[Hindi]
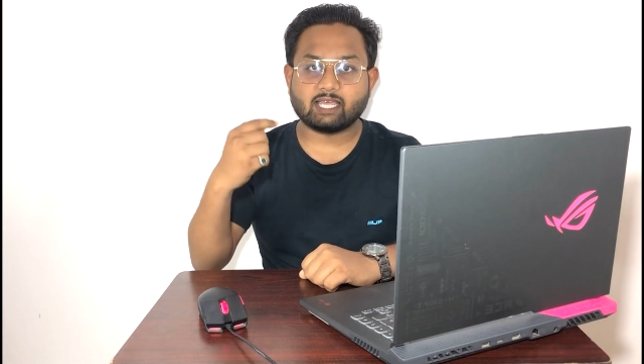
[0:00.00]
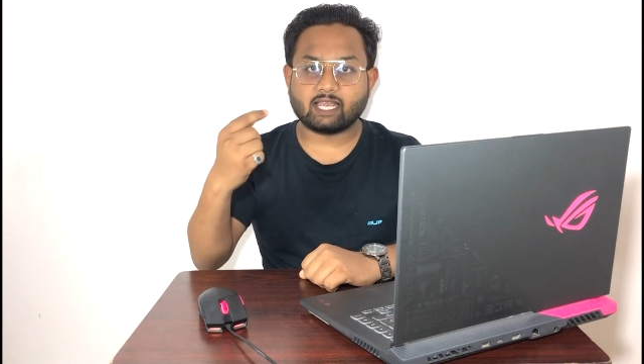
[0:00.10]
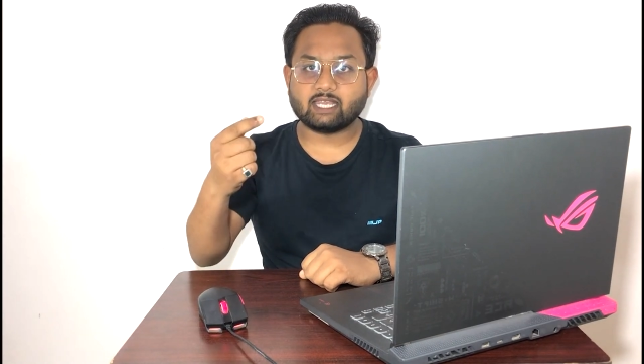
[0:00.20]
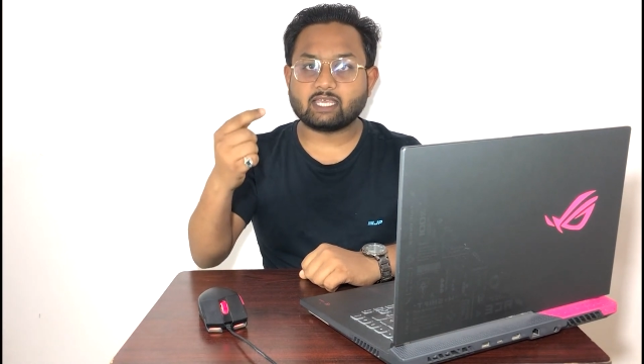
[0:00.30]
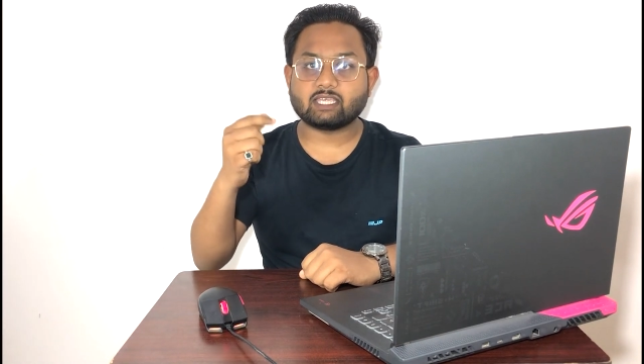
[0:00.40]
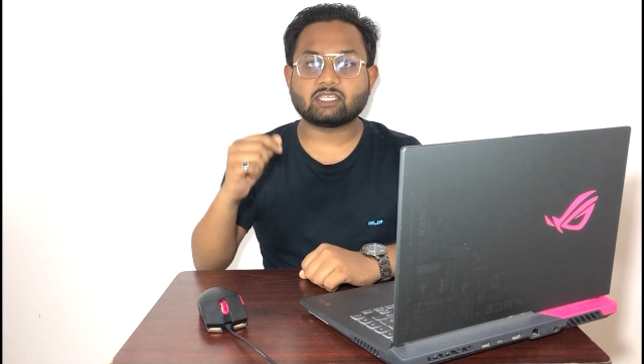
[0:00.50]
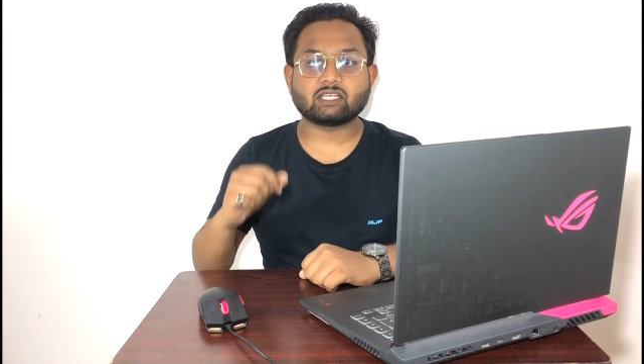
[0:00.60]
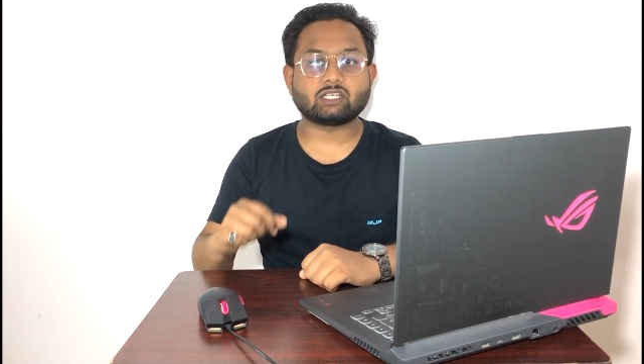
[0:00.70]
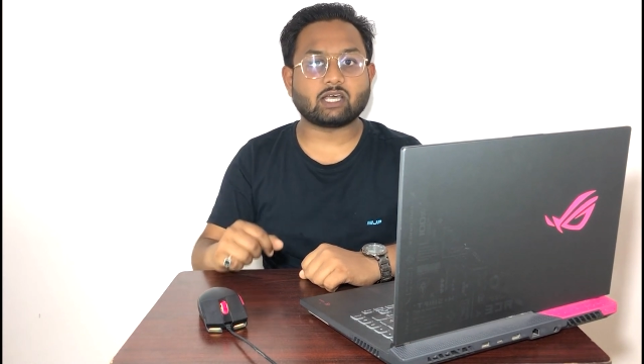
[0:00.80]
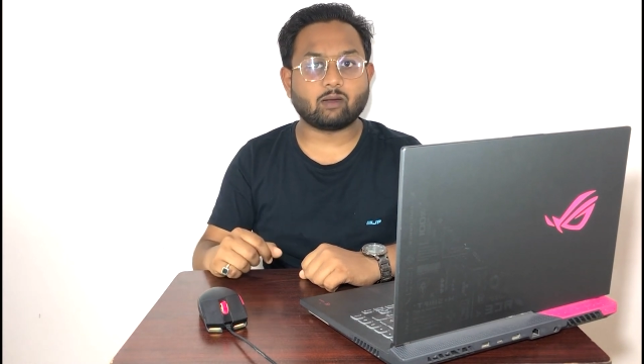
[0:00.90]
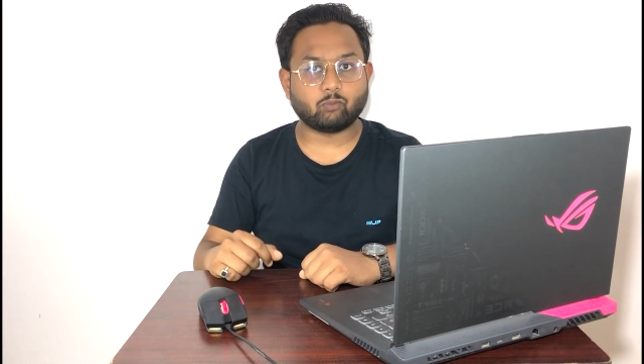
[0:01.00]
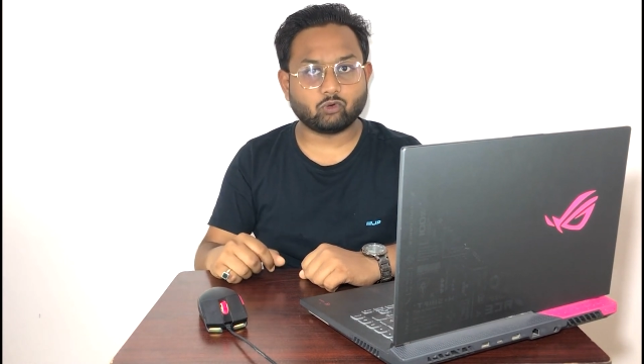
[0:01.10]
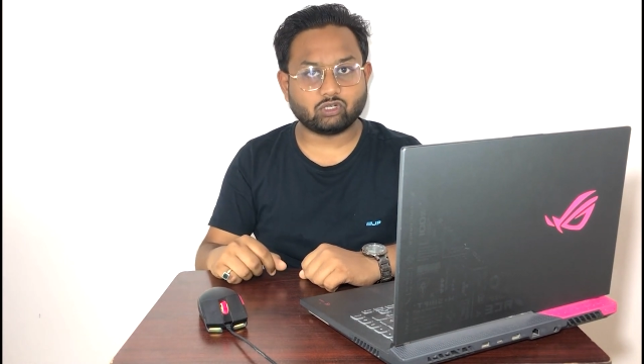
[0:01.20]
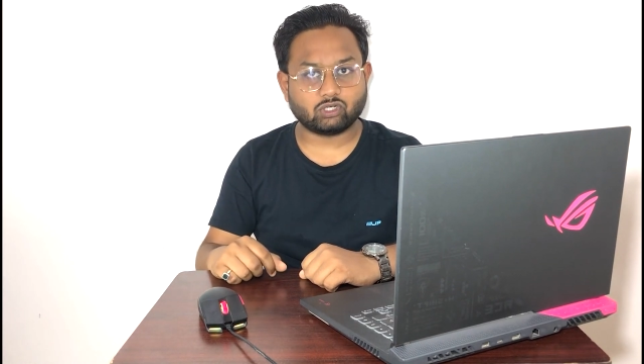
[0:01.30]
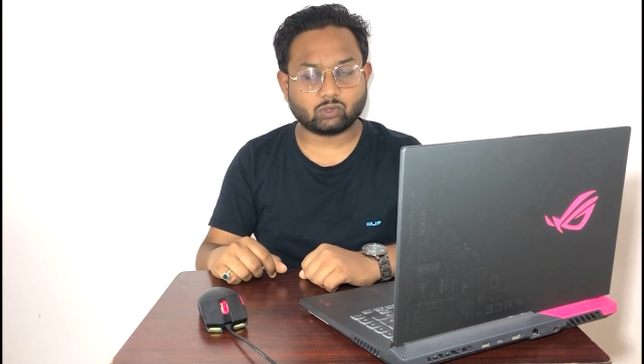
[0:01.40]
यानी कि जस्ट
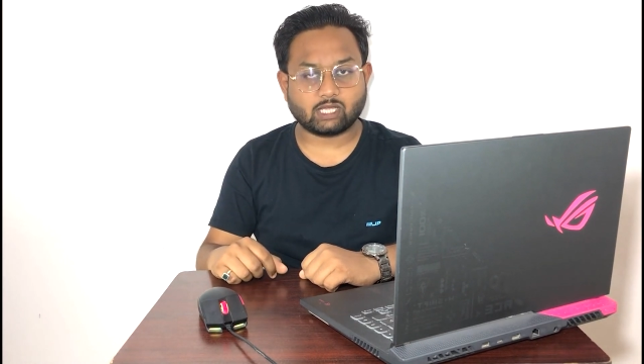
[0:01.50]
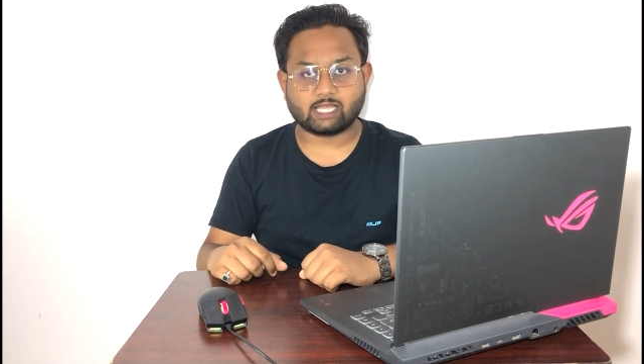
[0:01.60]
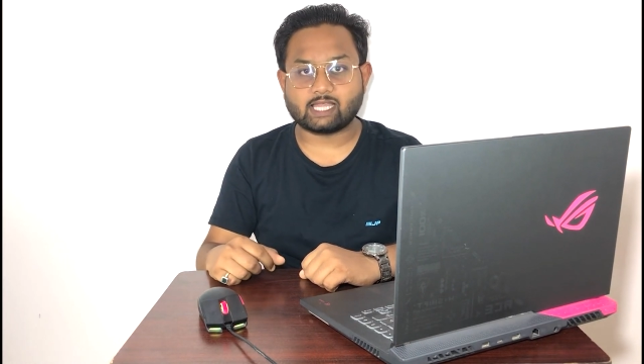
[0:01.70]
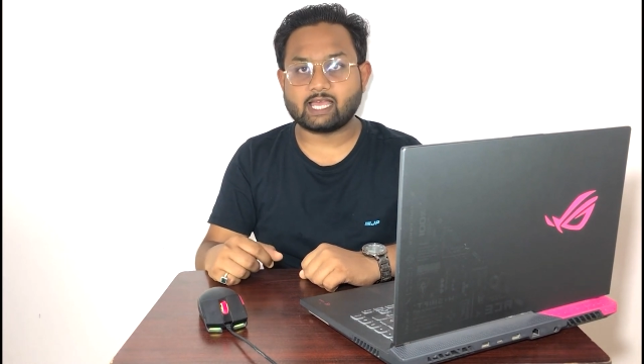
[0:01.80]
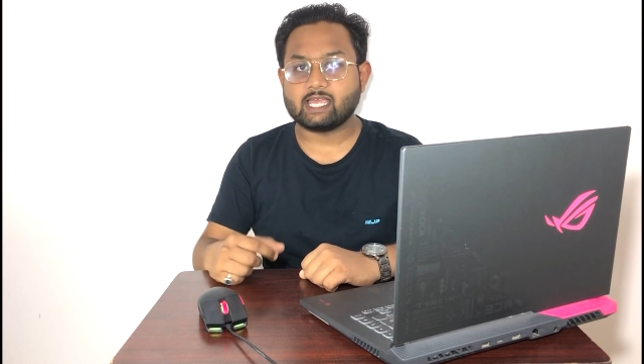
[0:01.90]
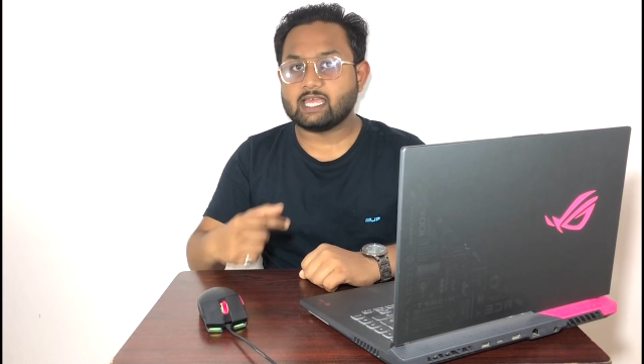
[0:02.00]
अपोजिट हो जाता है